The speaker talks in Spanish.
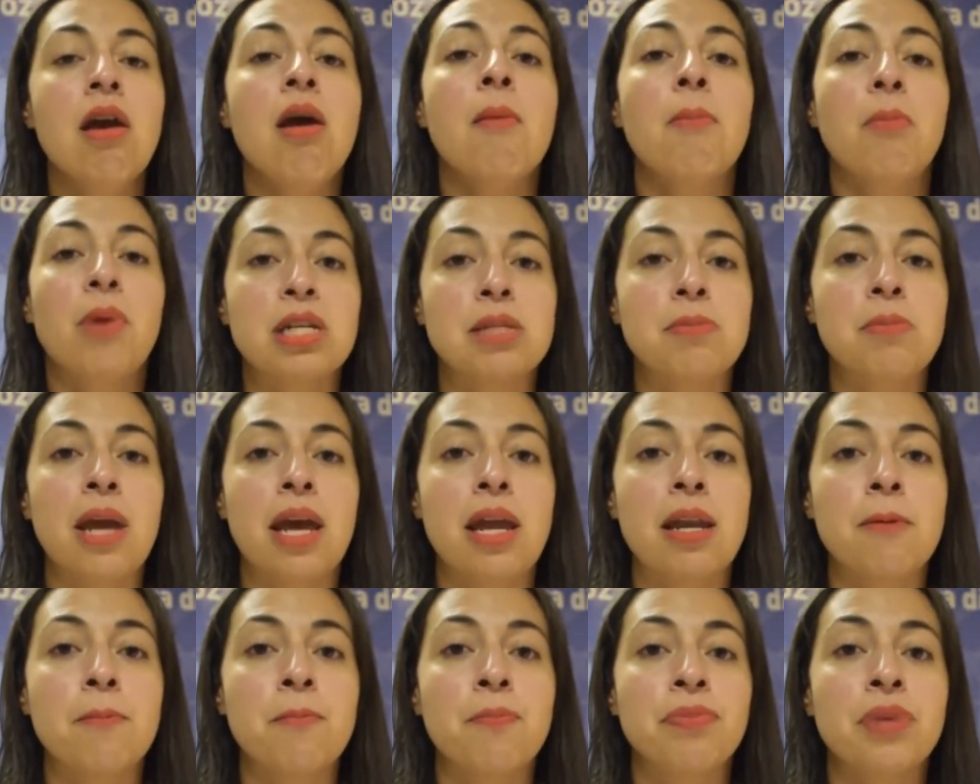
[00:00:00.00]
Pues
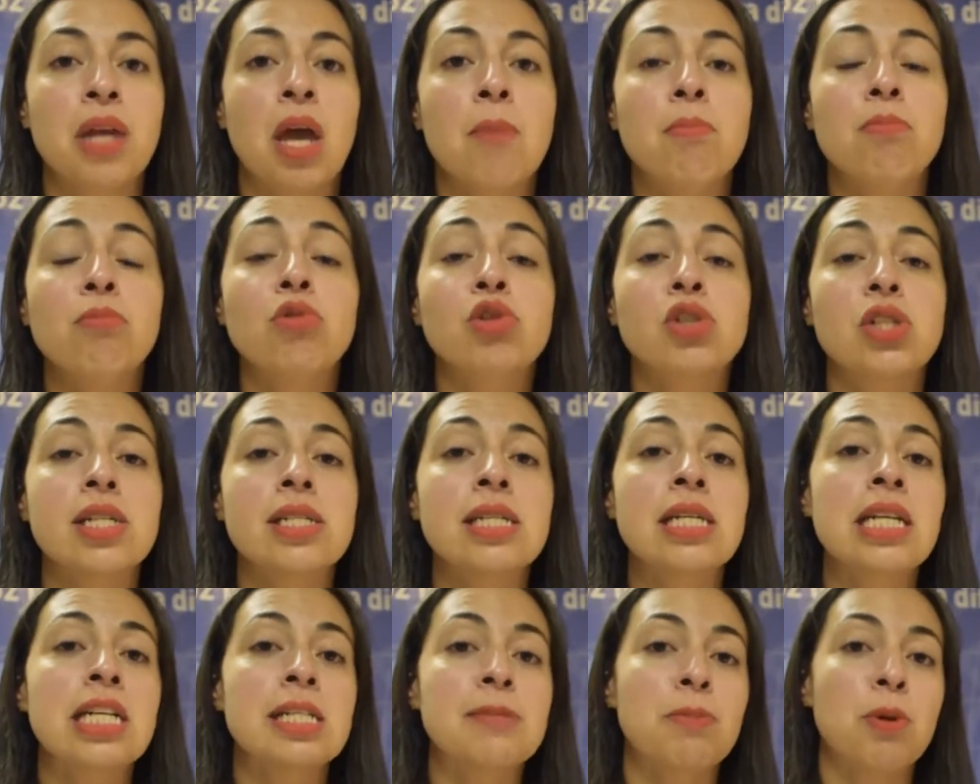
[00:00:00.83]
bien, Muchas
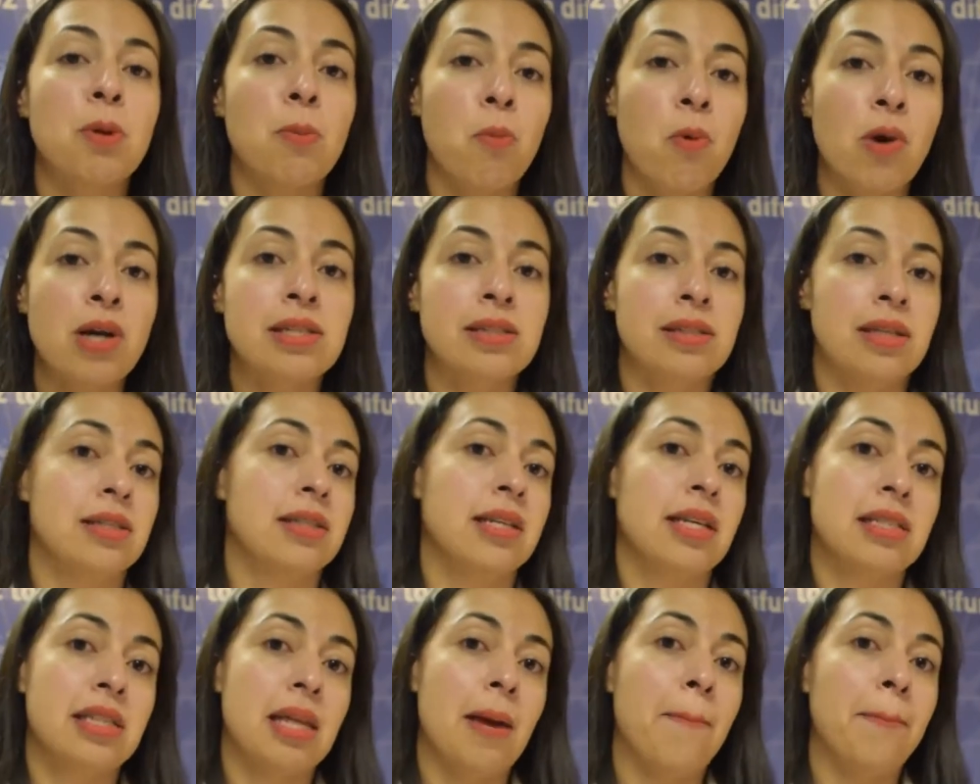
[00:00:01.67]
de las propuestas
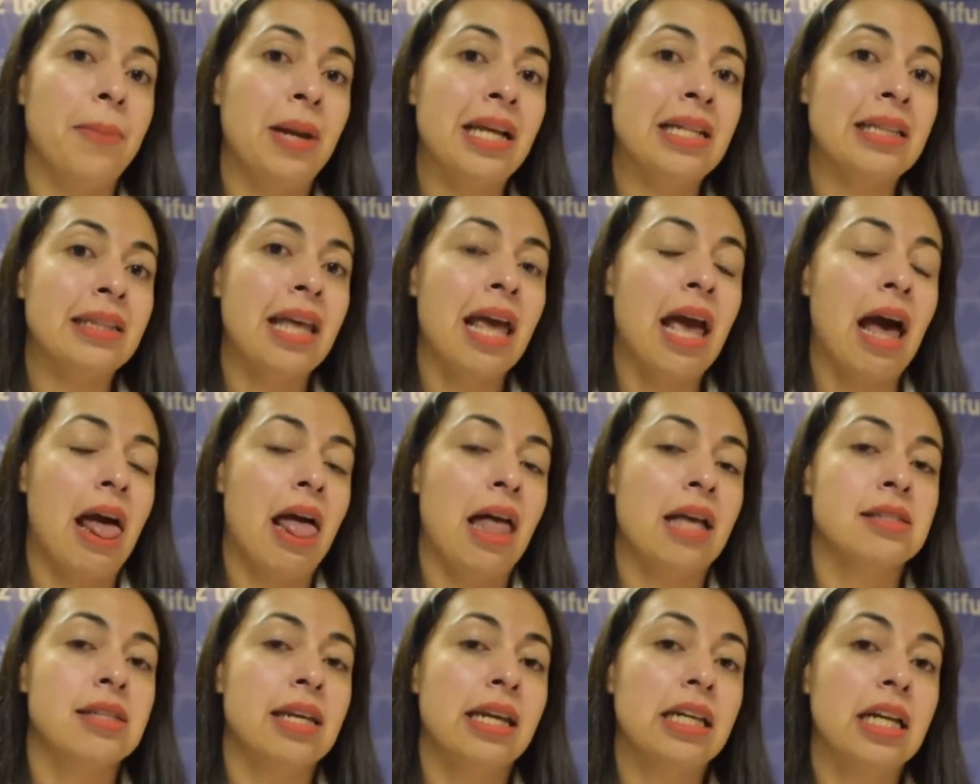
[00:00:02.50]
que están
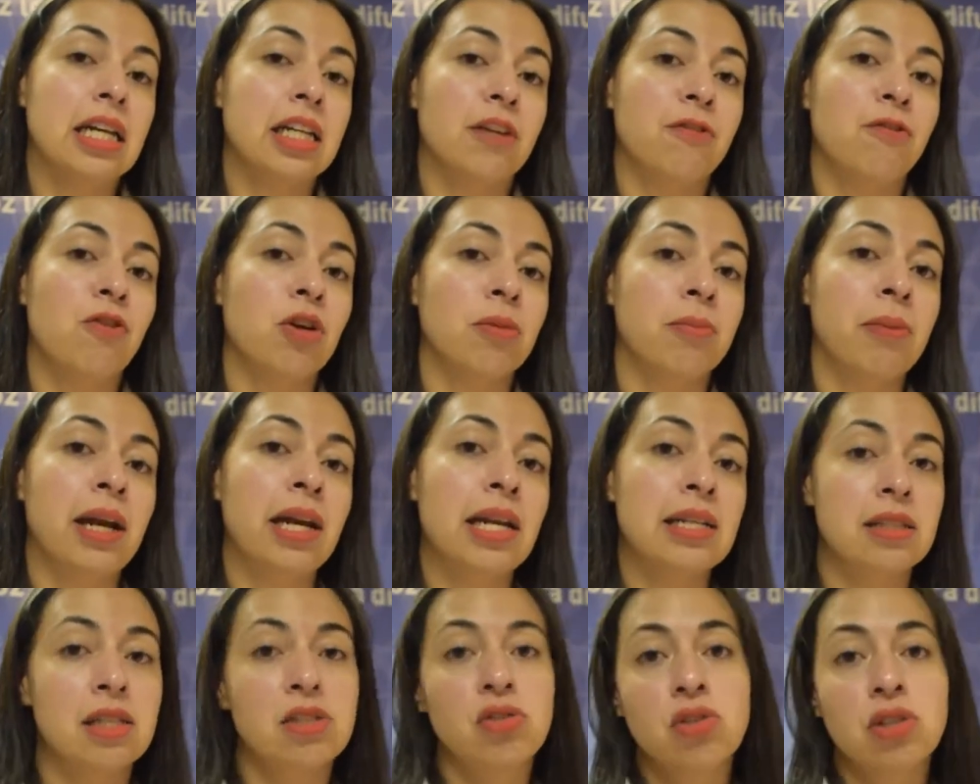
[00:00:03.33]
planteadas en la reforma de
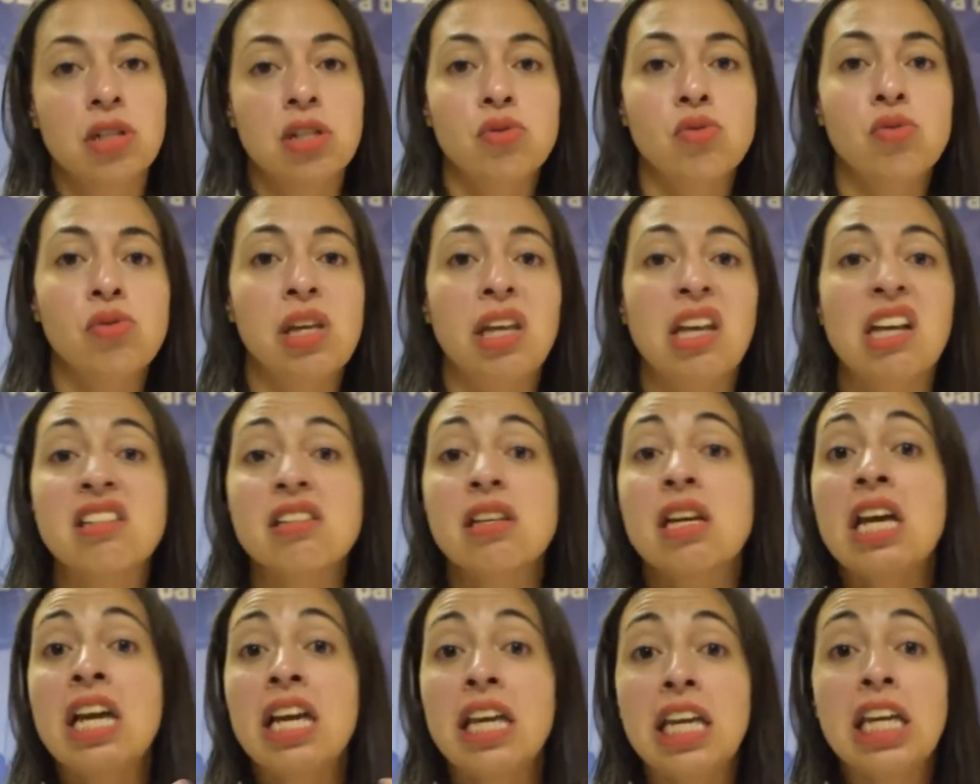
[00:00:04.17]
las Naciones Unidas
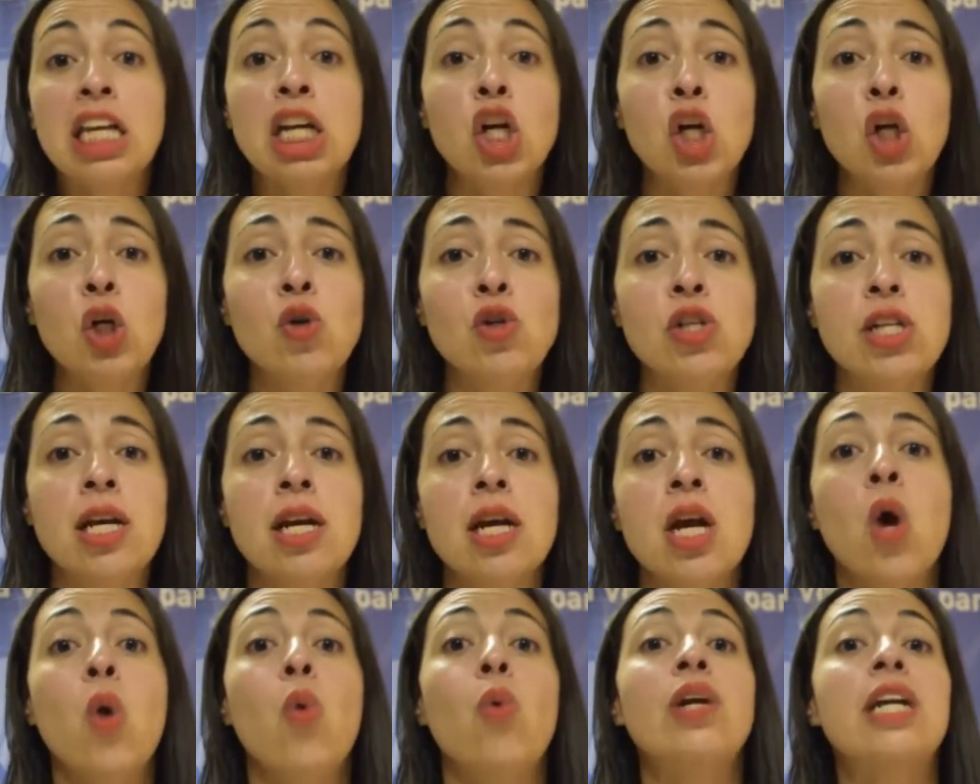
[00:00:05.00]

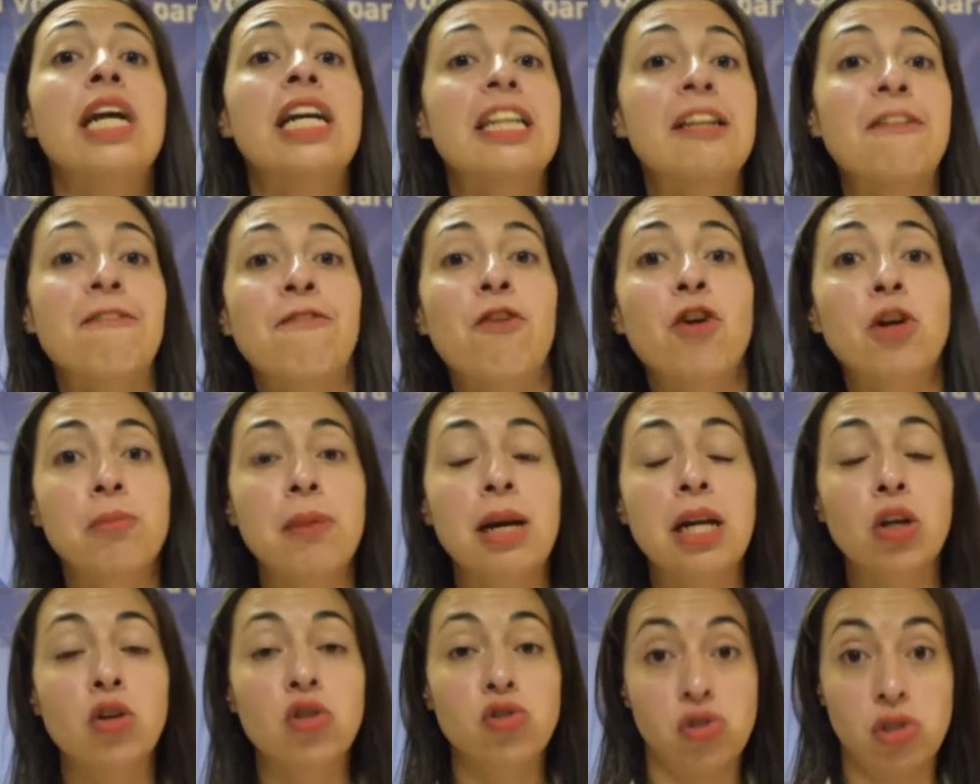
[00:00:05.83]
incluye una
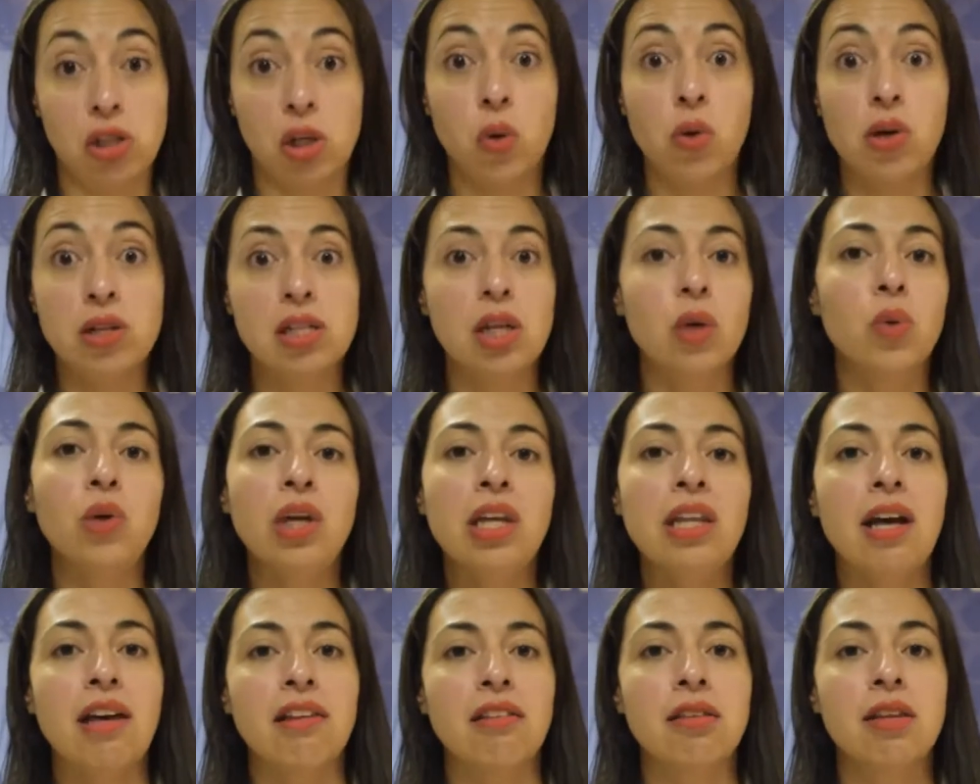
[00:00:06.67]
reforma al Consejo de
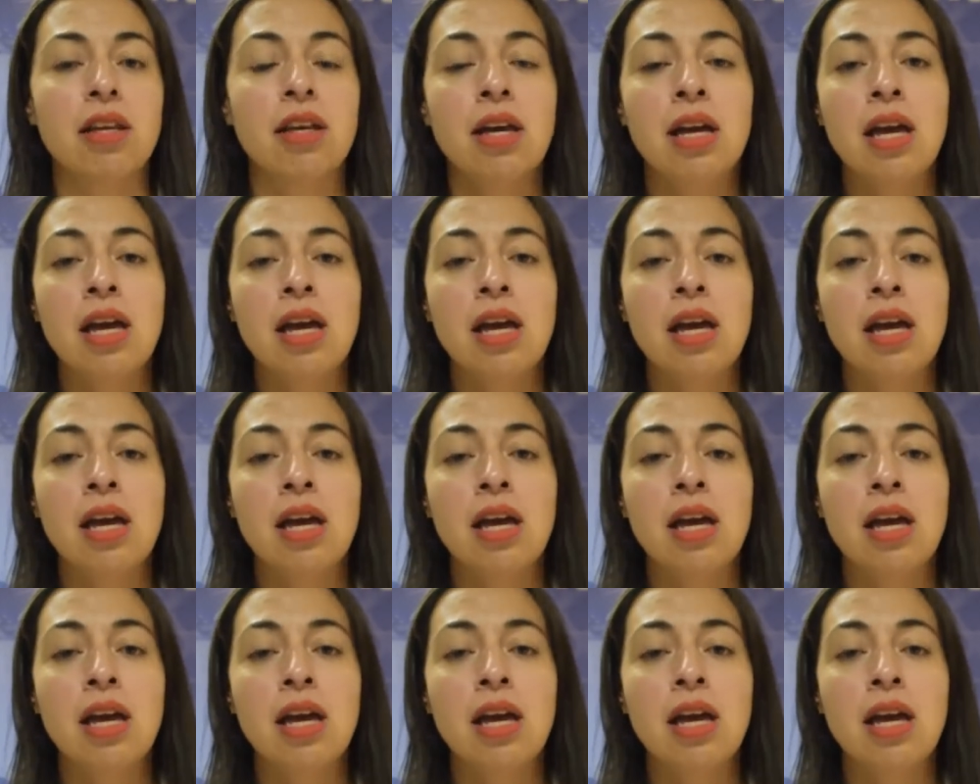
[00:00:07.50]
Seguridad,